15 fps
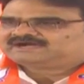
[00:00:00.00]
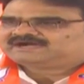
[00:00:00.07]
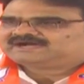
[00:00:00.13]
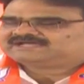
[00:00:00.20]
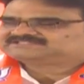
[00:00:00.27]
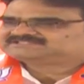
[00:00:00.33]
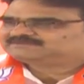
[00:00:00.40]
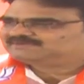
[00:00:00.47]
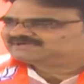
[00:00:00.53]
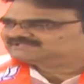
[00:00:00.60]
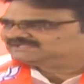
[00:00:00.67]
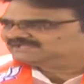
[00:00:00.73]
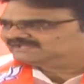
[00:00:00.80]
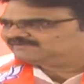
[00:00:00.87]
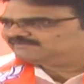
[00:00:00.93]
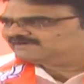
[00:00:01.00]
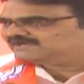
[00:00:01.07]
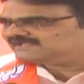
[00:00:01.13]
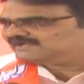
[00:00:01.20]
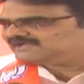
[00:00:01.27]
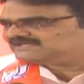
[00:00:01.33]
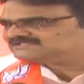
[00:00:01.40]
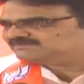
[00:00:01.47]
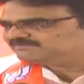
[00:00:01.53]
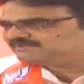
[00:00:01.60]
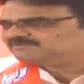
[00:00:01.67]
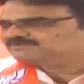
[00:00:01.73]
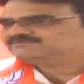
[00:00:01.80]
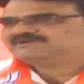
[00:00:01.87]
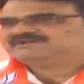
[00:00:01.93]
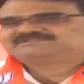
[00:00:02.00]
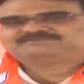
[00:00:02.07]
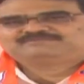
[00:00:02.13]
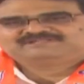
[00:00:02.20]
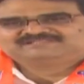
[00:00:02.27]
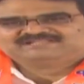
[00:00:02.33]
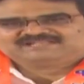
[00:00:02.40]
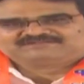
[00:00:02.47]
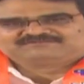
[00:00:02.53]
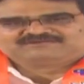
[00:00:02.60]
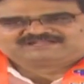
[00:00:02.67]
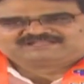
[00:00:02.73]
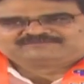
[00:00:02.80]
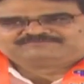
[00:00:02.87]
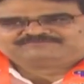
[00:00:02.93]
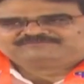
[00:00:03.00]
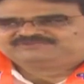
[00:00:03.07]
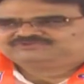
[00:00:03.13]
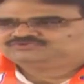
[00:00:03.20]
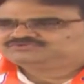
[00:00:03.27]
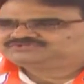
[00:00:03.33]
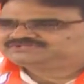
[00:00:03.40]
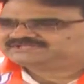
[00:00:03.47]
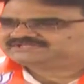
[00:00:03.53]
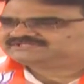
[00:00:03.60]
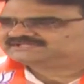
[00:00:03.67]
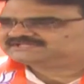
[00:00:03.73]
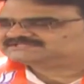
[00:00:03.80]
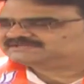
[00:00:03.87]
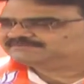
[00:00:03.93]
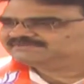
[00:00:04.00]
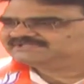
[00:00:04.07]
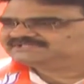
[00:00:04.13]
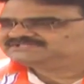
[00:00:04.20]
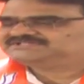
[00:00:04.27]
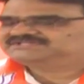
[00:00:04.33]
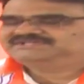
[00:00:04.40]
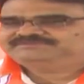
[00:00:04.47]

అసమర్థ నిర్వహణ రాష్ట్ర ప్రభుత్వ అసమర్థ నిర్వహణ విద్యుత్ శక్తికి సంబంధించి